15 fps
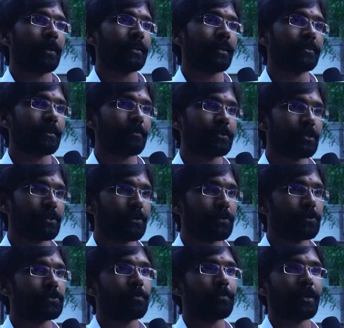ప్రజా సమస్యల
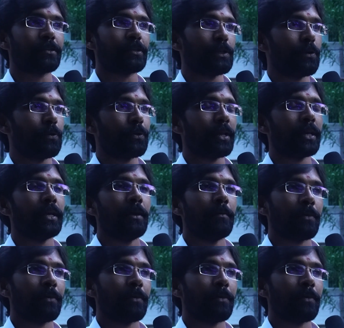కోసం ప్రజల్లో ఉండి